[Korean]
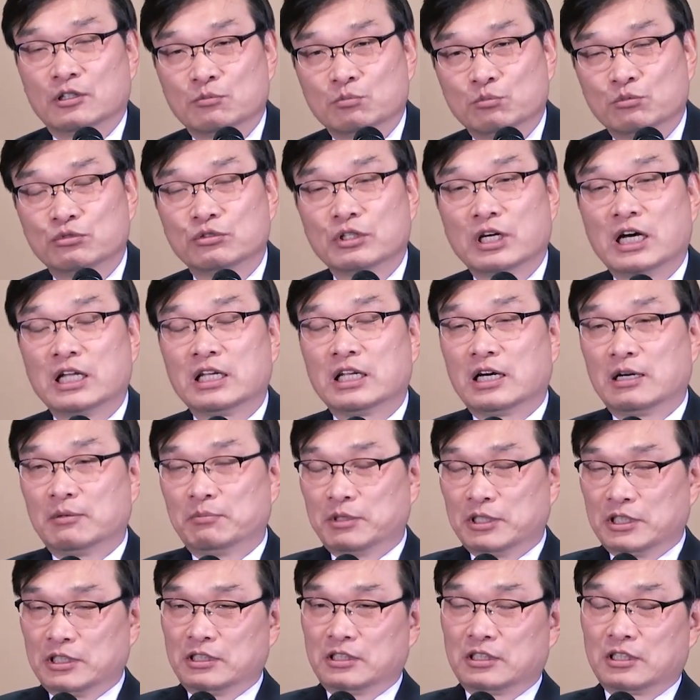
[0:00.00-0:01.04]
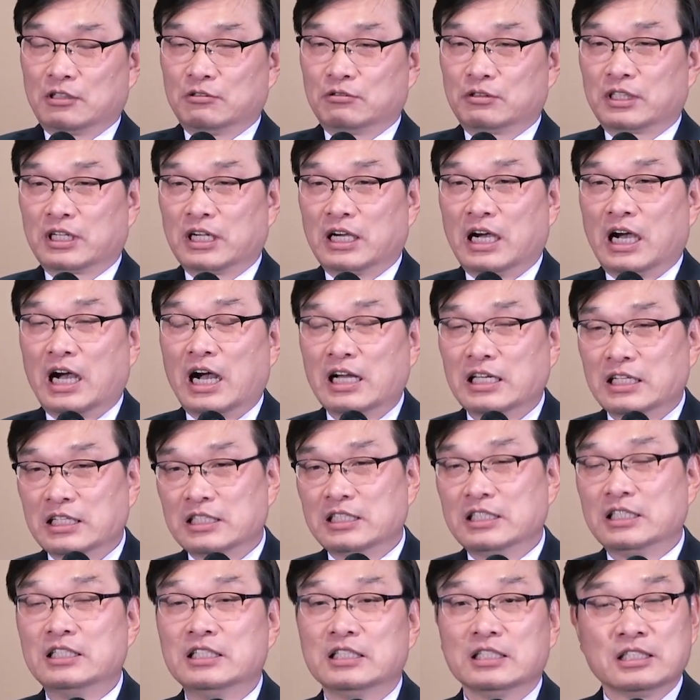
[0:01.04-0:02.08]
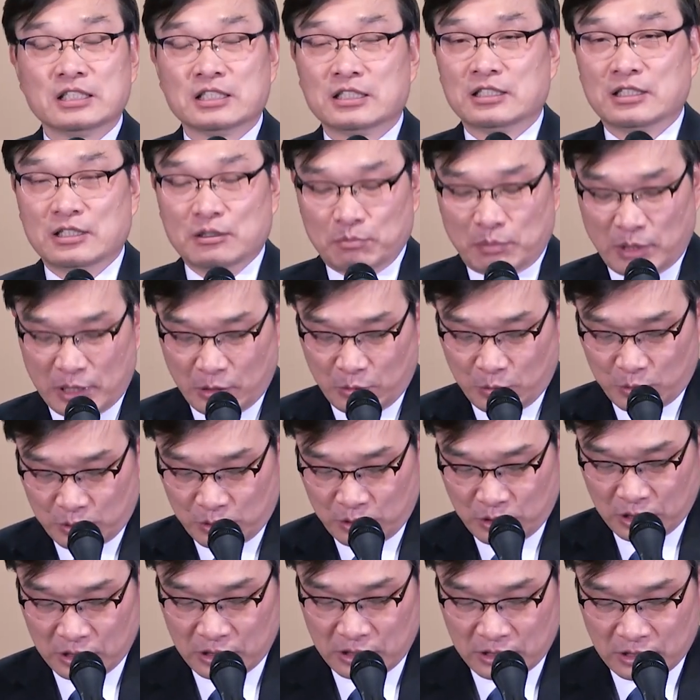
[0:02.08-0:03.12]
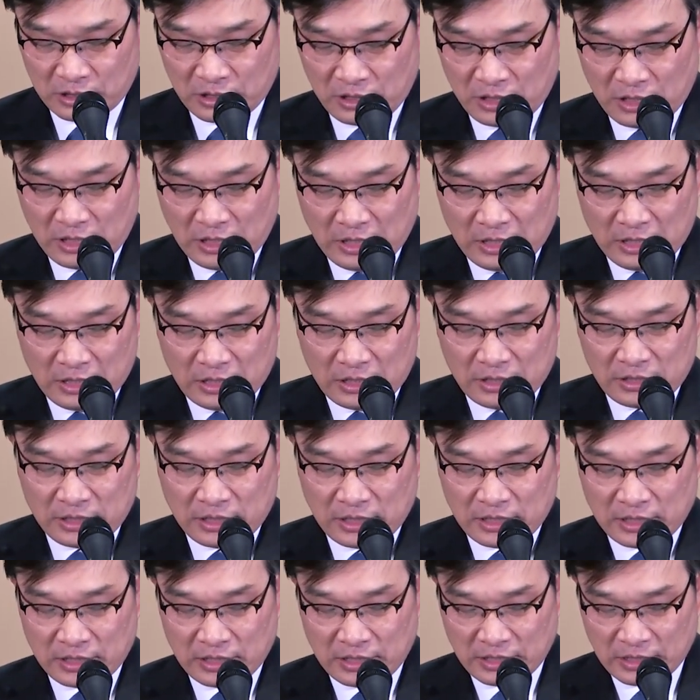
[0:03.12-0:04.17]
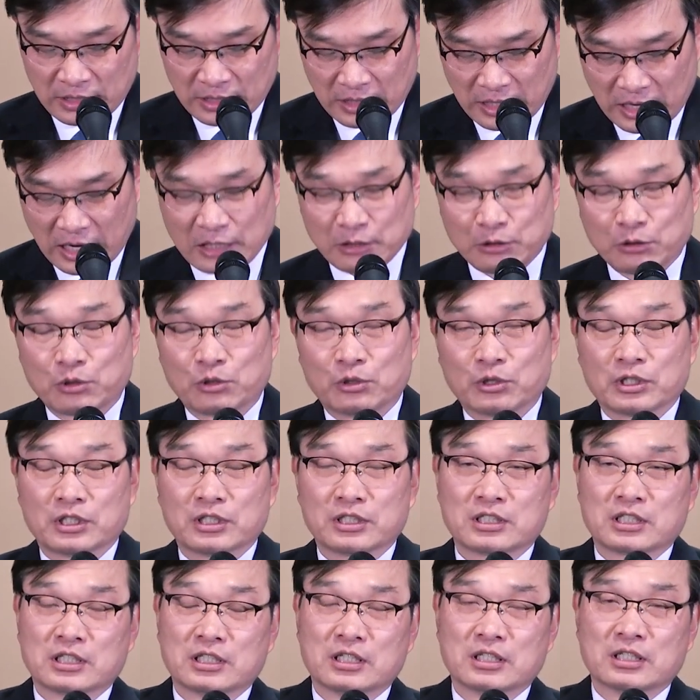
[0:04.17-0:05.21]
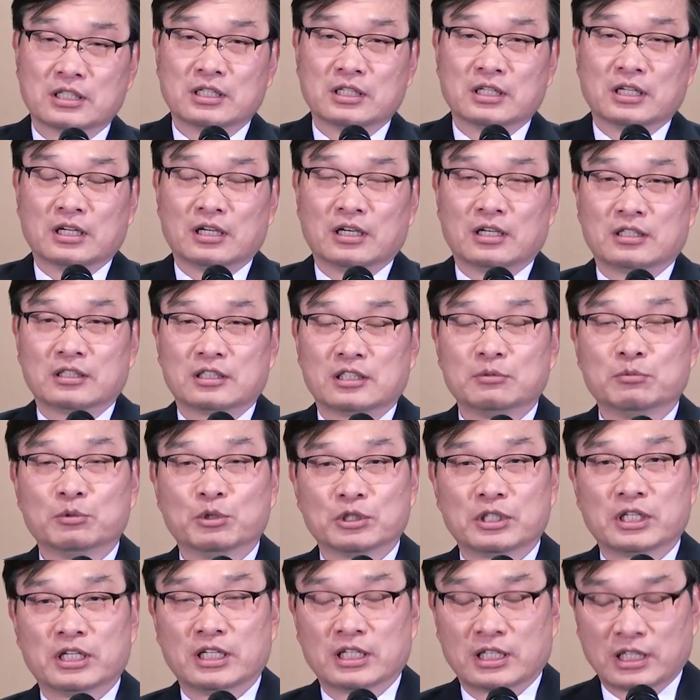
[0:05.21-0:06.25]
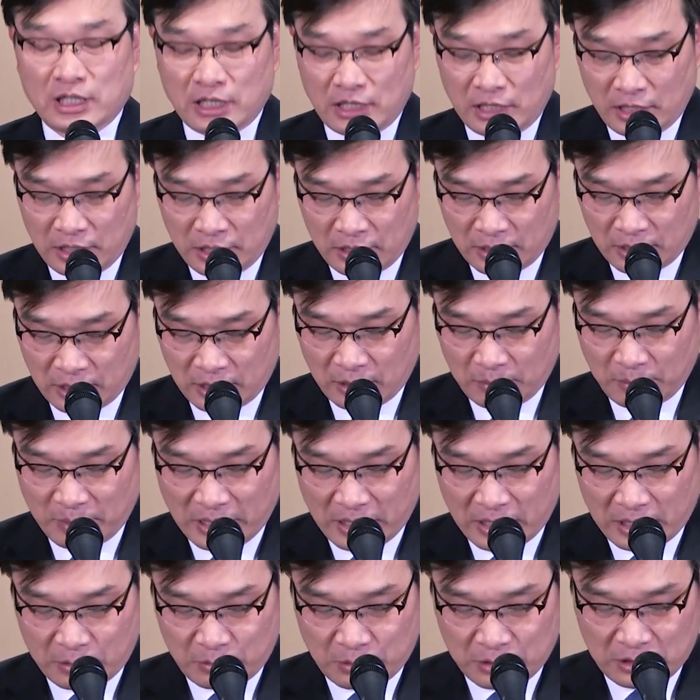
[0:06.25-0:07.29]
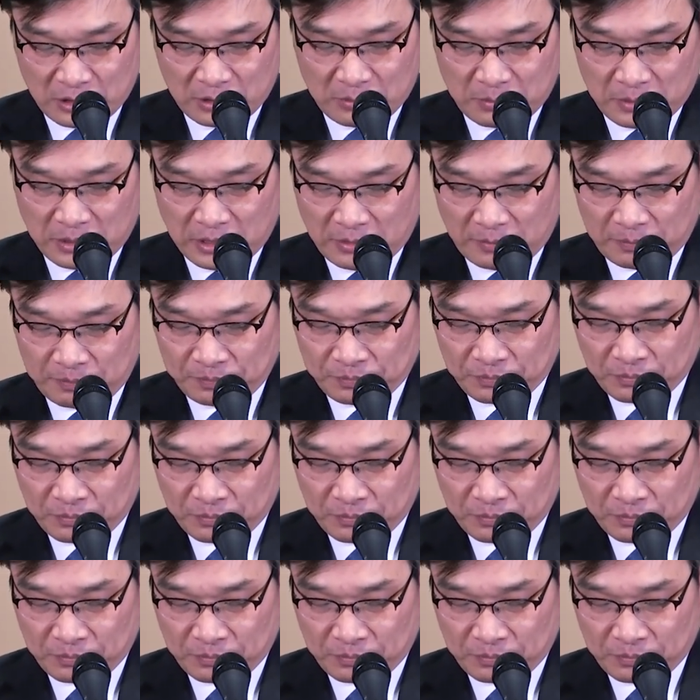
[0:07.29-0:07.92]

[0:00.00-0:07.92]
무난하면서 우리가 하는 일들 바로 그것을 이제 하도록 이렇게 디모데에게 말하고 있습니다.